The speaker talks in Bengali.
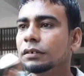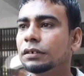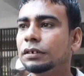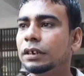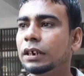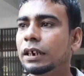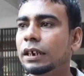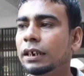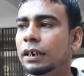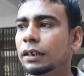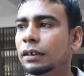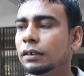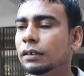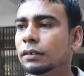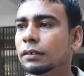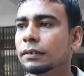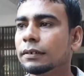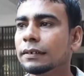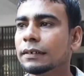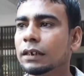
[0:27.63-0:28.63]
সে
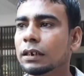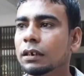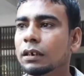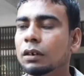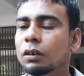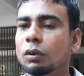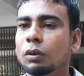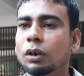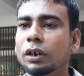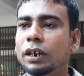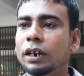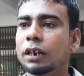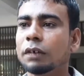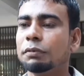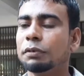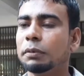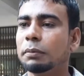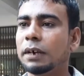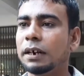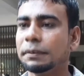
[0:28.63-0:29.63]
অনেক
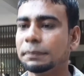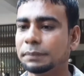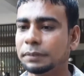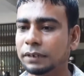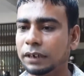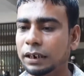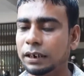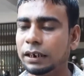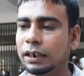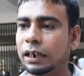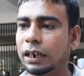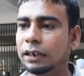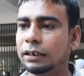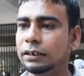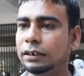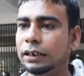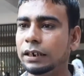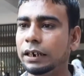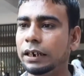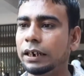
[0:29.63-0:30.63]
প্রভাবশালী
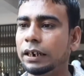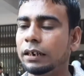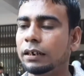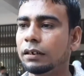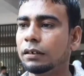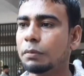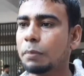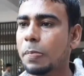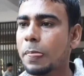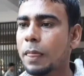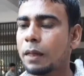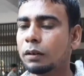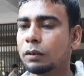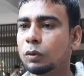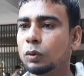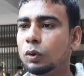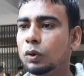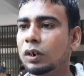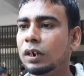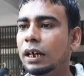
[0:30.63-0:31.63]
কাটিয়ে
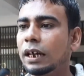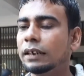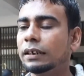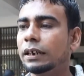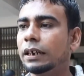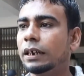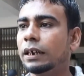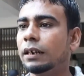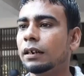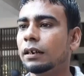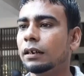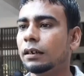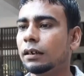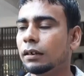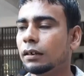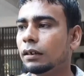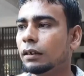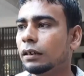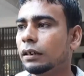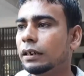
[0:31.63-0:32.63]

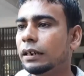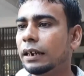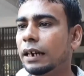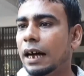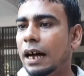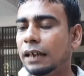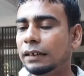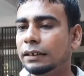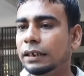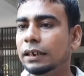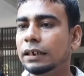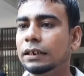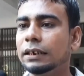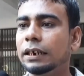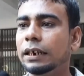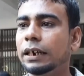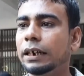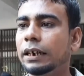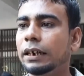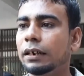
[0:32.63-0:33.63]
গুন্ডাদেরকে হাতে
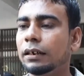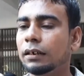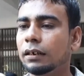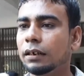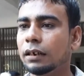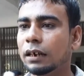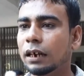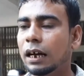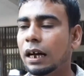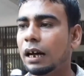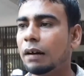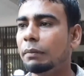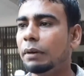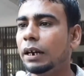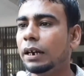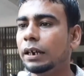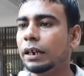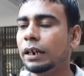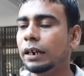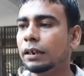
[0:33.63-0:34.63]
নিয়ে
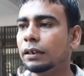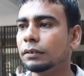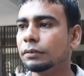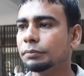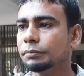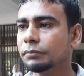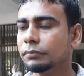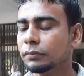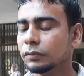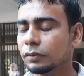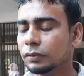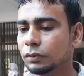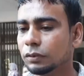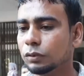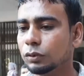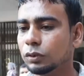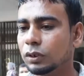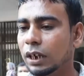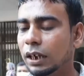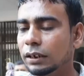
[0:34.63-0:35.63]
আমারে
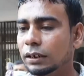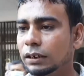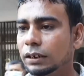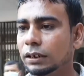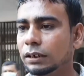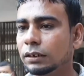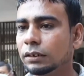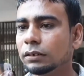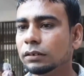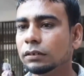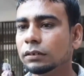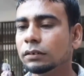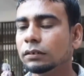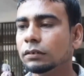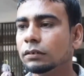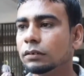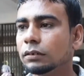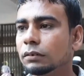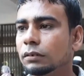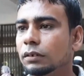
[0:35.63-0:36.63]
জুতা দি
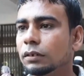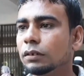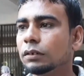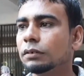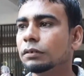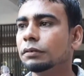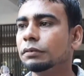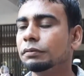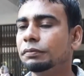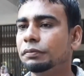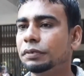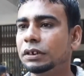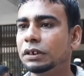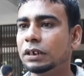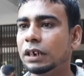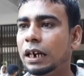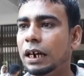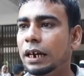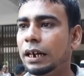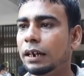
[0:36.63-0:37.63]

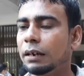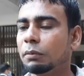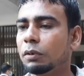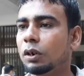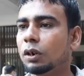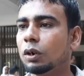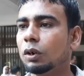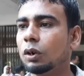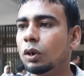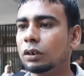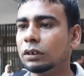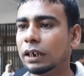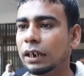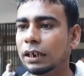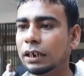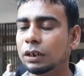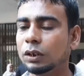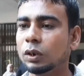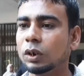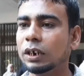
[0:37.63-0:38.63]
ফিটায় এবং গড়
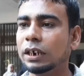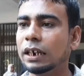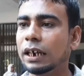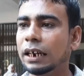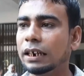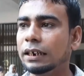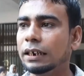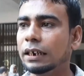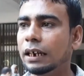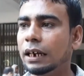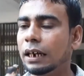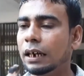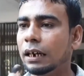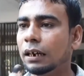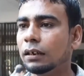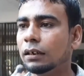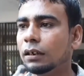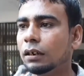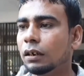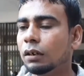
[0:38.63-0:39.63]
থাকি দরিয়া নিয়া
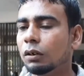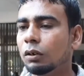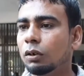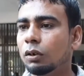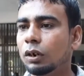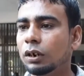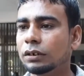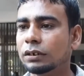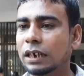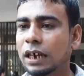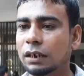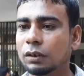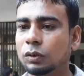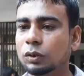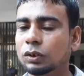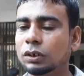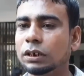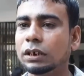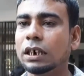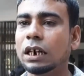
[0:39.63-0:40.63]
হয়
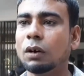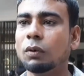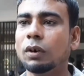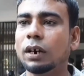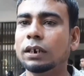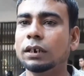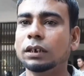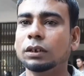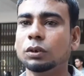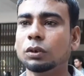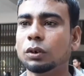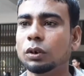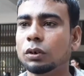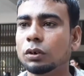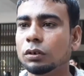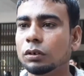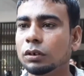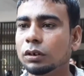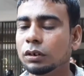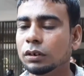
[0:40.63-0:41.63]
সাক্ষুদি গাওয়াই লিত
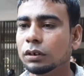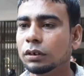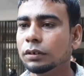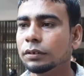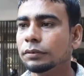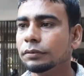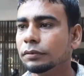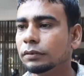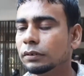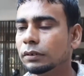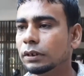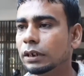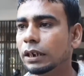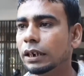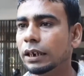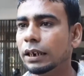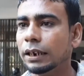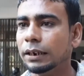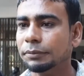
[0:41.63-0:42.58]
তে